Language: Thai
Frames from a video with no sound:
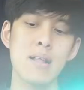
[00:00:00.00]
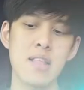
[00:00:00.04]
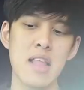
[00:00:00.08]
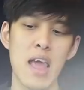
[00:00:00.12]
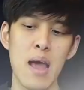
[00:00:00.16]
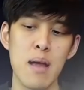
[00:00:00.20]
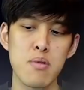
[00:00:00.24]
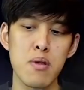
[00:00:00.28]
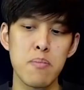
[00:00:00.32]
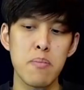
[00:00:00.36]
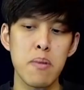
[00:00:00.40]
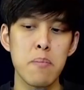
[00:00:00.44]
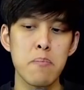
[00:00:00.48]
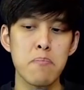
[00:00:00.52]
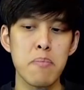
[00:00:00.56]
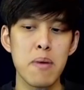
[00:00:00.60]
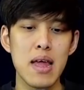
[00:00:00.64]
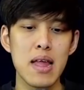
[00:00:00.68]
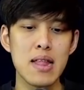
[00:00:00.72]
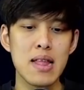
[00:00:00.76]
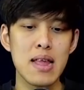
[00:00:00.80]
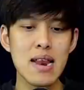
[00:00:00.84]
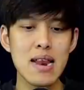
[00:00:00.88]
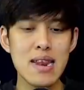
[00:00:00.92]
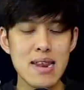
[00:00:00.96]
แทบจะเป็นปี
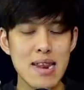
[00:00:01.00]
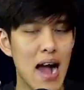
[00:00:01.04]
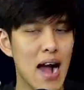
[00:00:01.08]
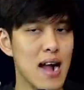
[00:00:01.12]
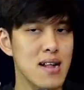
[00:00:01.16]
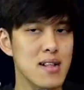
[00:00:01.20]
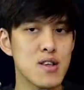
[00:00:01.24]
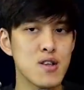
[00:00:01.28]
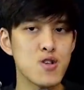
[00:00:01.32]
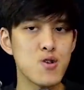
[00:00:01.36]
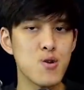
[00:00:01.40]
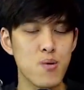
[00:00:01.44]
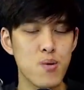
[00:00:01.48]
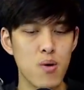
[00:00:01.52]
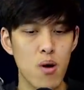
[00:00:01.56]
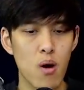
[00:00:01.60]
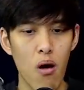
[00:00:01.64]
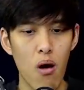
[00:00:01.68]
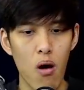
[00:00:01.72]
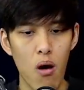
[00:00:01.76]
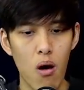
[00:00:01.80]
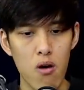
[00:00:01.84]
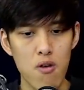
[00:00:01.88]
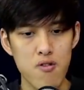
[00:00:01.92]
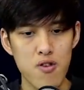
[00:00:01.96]
ที่หนักที่สุดข
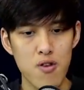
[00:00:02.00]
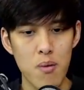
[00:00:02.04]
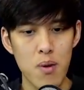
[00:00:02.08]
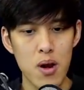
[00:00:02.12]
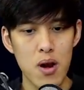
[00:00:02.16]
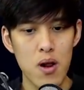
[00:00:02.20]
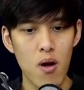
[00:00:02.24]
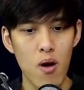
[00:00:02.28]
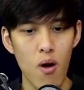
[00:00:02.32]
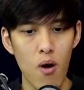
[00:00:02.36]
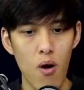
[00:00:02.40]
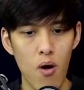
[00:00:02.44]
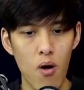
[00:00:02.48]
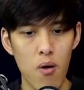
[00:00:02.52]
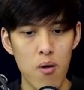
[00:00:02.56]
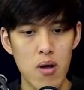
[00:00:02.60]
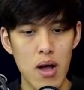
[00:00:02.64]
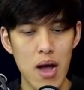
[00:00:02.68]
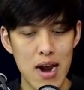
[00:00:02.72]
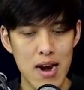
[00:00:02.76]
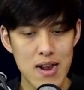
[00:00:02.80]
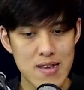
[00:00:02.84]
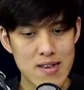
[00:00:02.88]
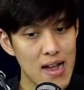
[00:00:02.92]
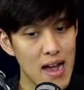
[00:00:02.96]
องชีวิตของอ
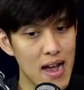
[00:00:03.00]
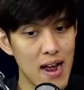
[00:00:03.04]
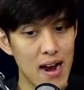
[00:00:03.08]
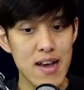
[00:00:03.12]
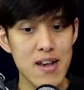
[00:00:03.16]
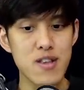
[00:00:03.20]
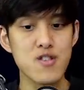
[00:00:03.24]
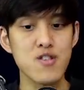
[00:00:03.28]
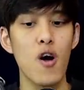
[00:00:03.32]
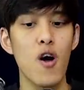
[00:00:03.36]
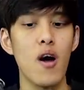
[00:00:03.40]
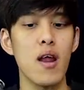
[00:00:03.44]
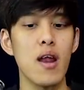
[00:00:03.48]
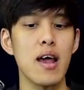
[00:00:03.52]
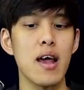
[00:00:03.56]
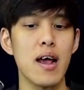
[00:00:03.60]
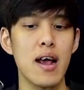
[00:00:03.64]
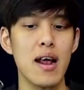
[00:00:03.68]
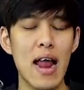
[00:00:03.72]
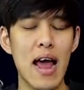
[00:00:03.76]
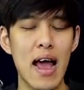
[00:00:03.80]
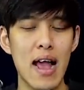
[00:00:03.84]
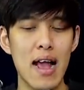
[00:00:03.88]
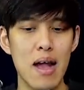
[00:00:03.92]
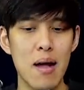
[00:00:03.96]
ดิศักดิ์ไกรสอนเลยก็
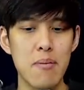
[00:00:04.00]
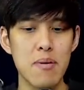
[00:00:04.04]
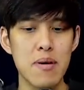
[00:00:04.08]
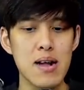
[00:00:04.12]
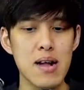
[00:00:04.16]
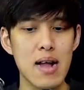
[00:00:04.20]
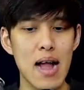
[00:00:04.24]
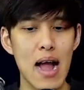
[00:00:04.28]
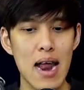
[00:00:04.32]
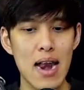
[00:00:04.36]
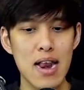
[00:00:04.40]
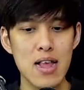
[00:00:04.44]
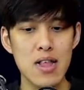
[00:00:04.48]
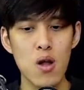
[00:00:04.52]
ได้ครับคือการที่